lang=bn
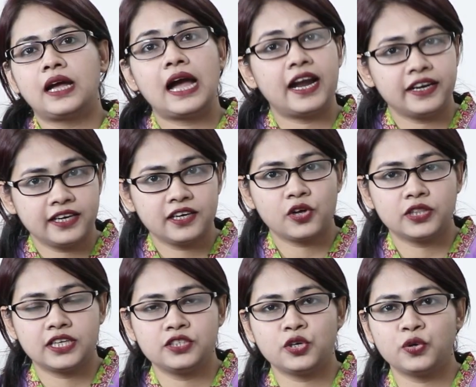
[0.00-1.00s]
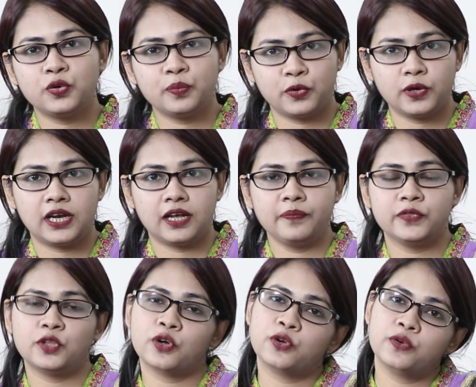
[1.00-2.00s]
হার্টের কথা যখন বললাম
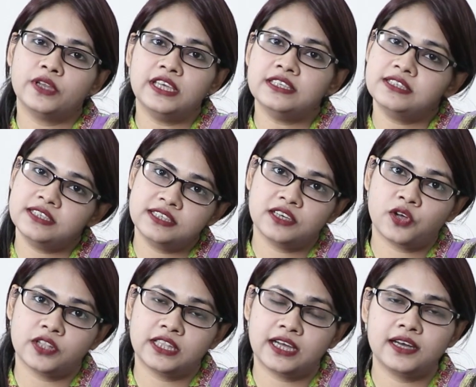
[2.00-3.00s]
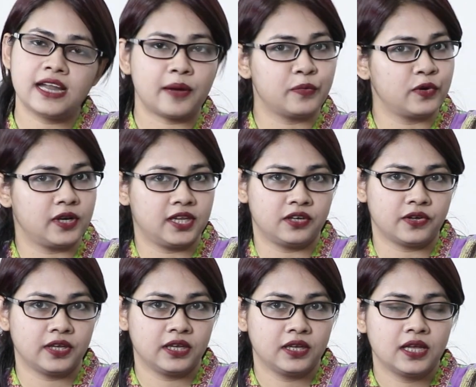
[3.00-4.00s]
তখন ইসিজির e কথা না বললেই
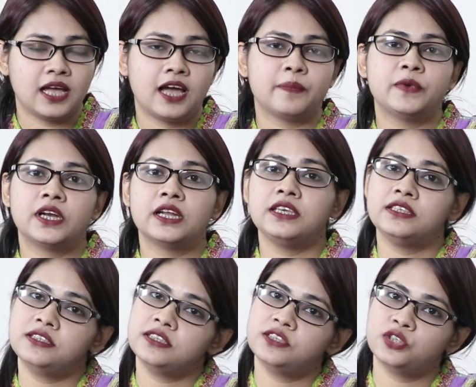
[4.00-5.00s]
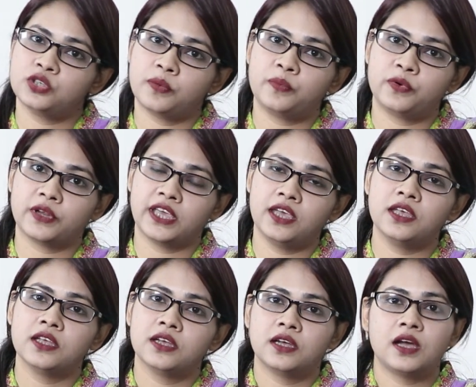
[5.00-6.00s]
নয় আপনারা ইসিজি e সম্পর্কে
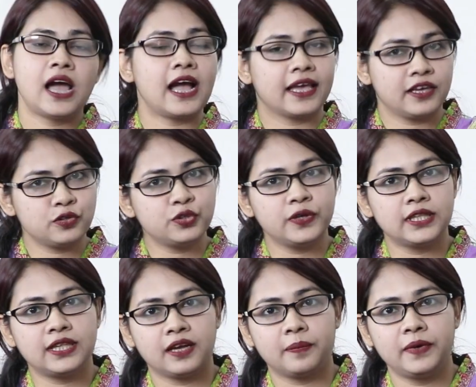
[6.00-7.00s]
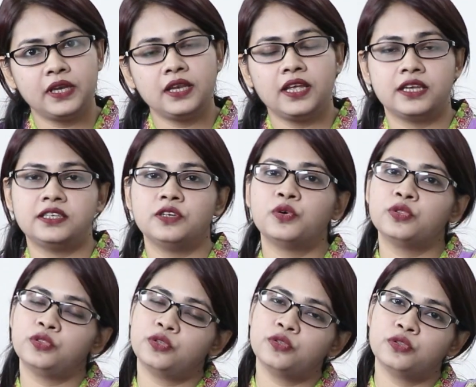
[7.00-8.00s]
আগেও শুনে থাকবেন এটি
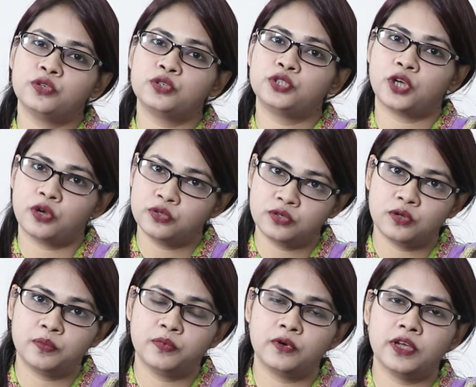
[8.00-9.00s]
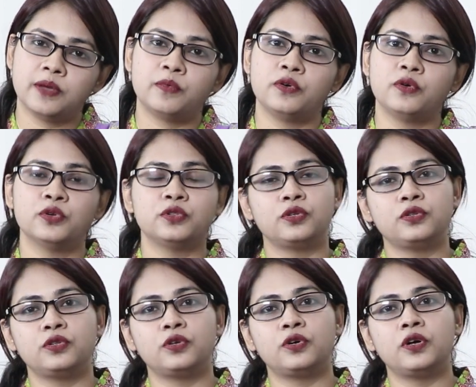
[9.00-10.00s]
অত্যন্ত সহজলভ্য এবং
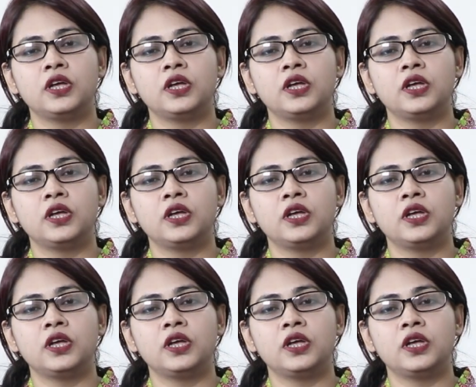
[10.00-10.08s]
অত্যন্ত